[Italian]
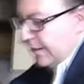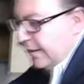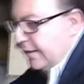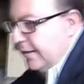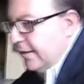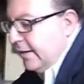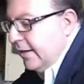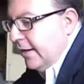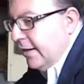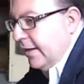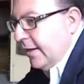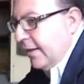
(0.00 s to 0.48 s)

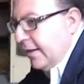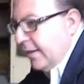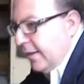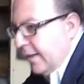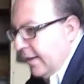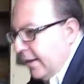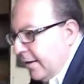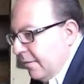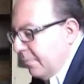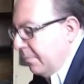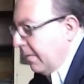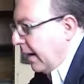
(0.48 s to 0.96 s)
dall'Unione
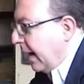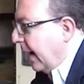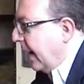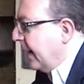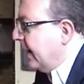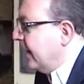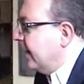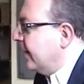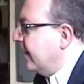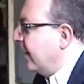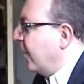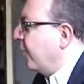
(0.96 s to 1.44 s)

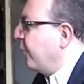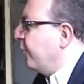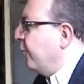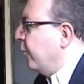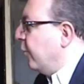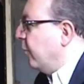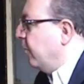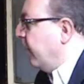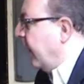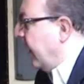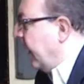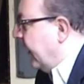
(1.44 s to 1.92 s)
Europea
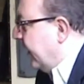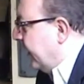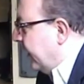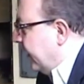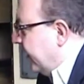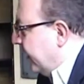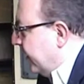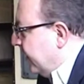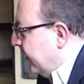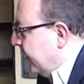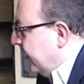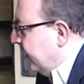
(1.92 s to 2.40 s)
eh, e cioè
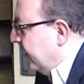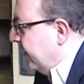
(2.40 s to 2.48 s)
uno